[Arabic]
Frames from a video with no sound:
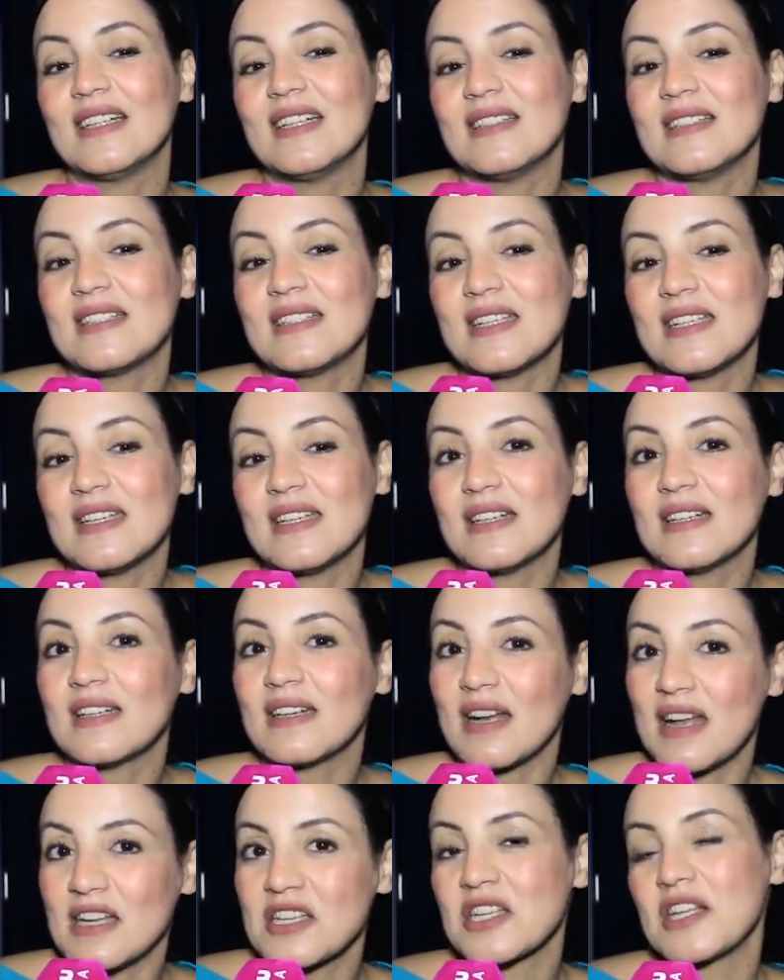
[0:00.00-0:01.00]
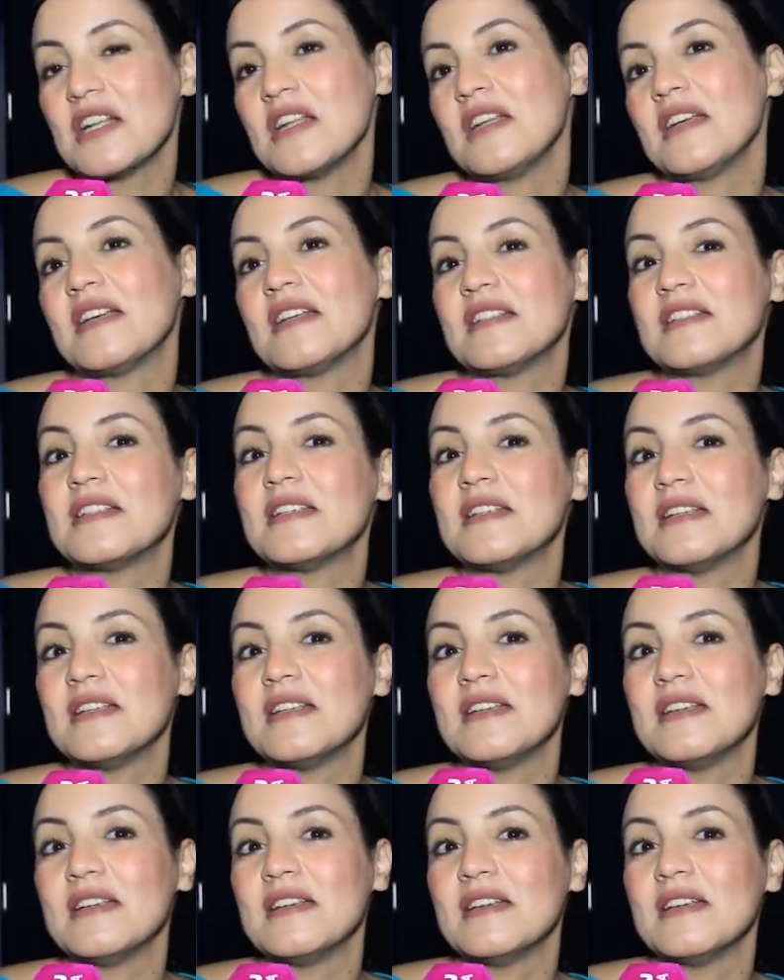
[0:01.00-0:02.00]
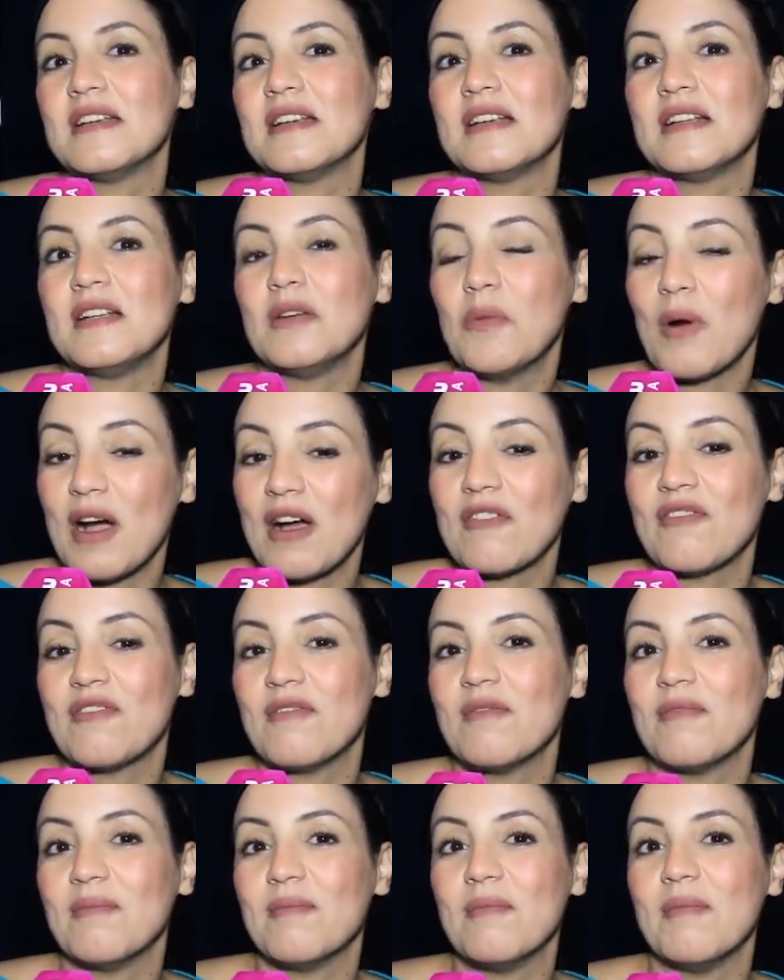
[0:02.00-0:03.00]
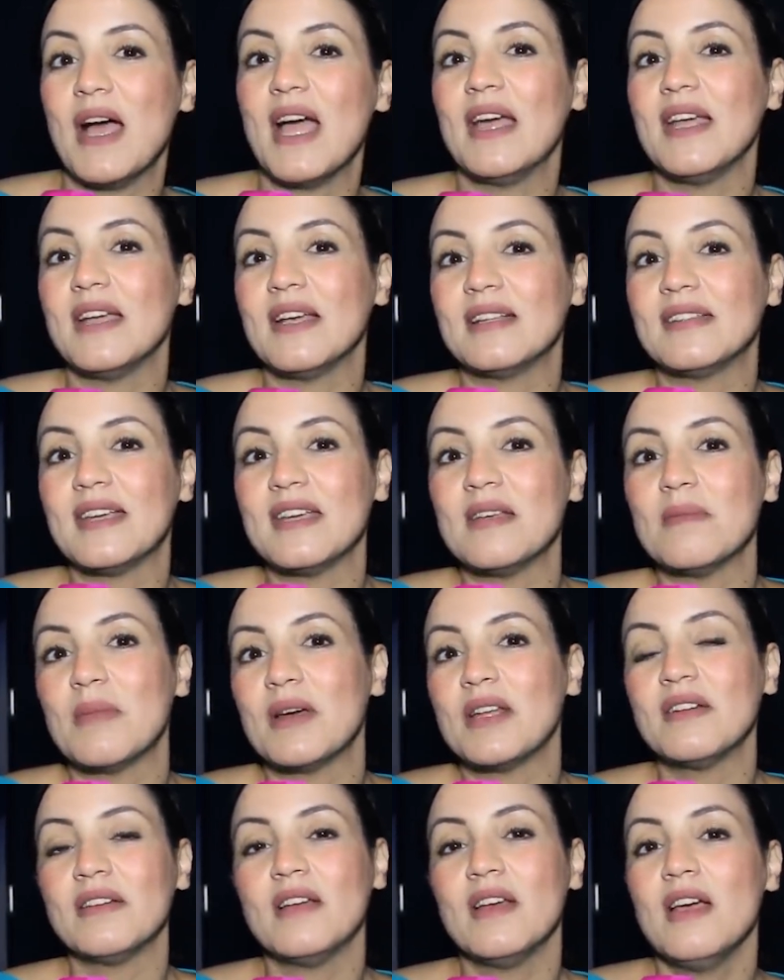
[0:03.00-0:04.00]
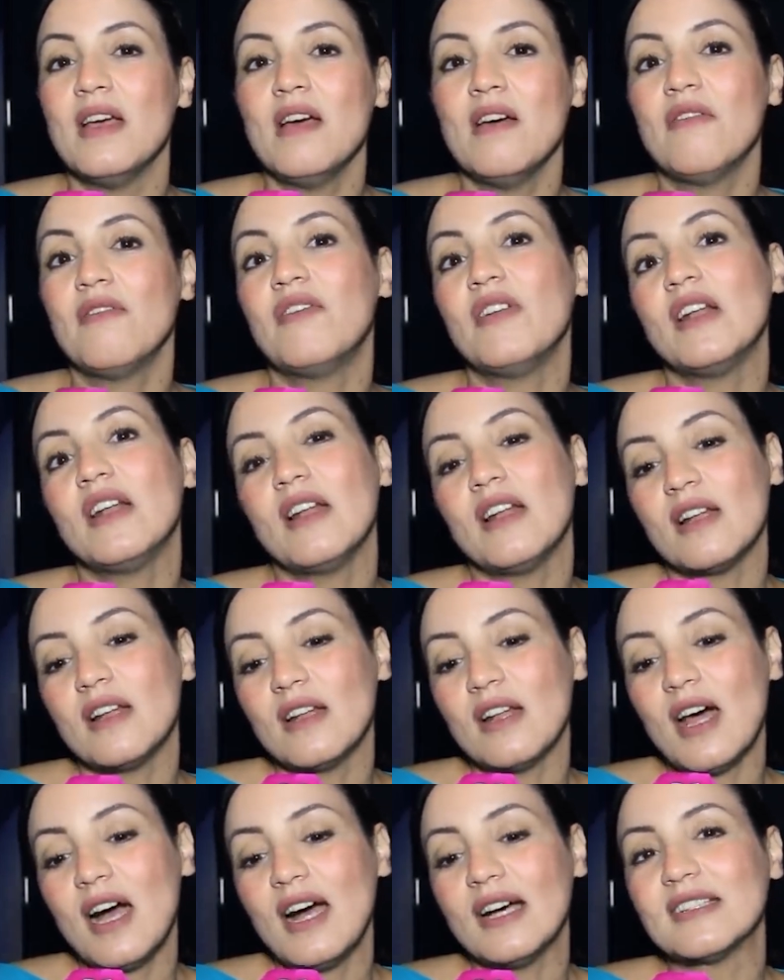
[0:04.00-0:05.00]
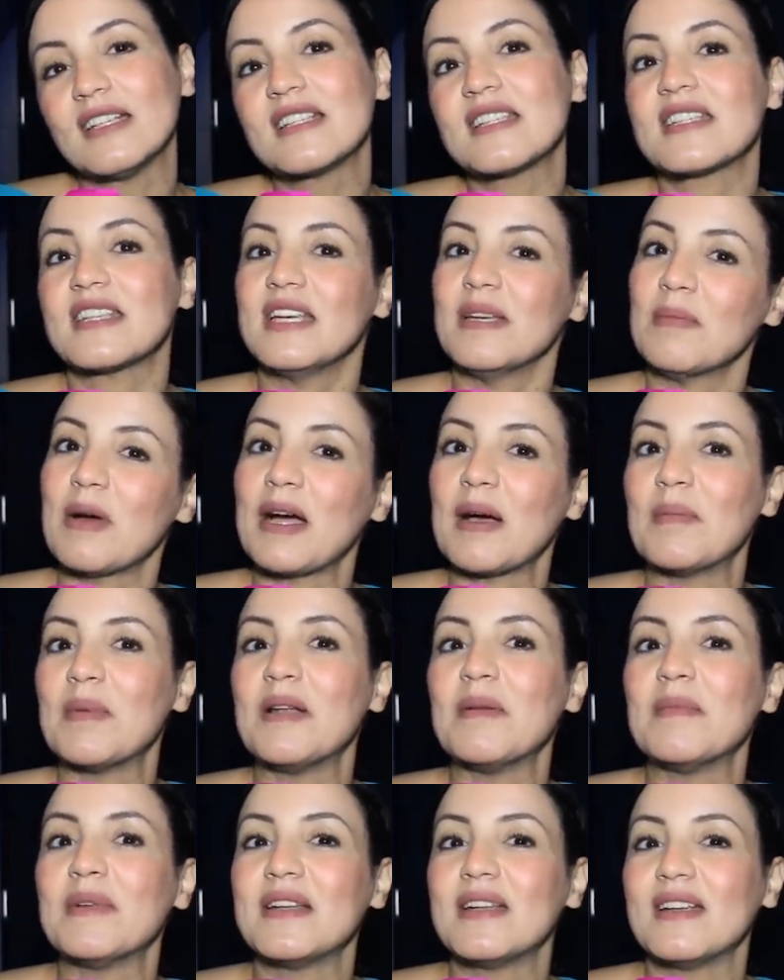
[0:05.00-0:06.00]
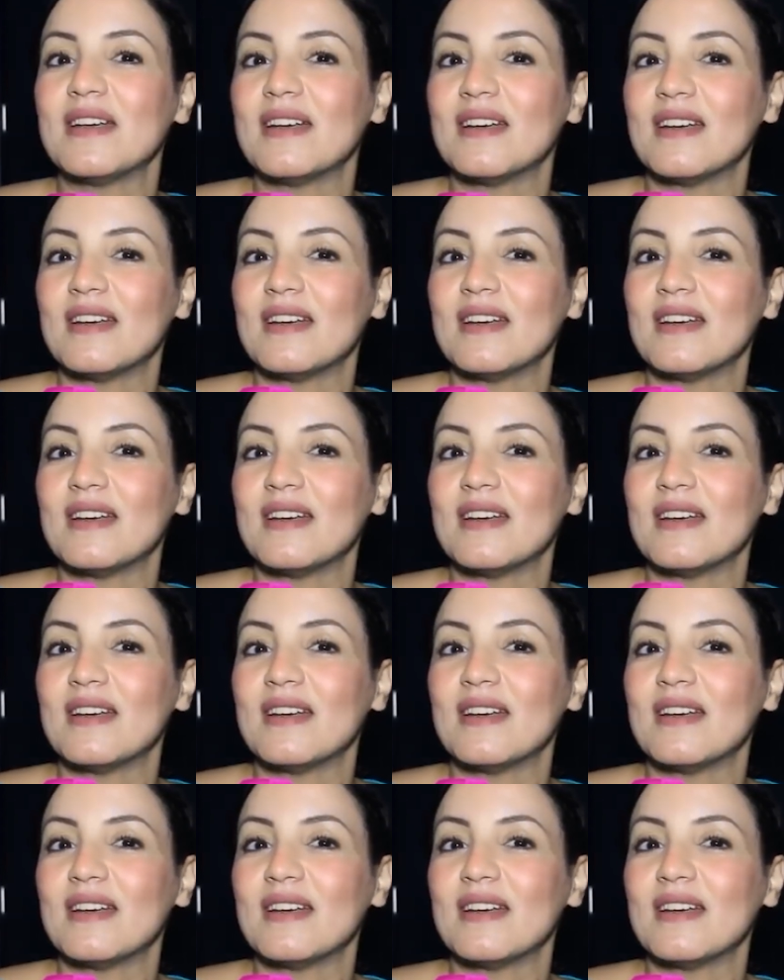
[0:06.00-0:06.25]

كنتي الراجل اللي كنتي اللي واقف معايا دائما في اللحظات الصعيبه قبل من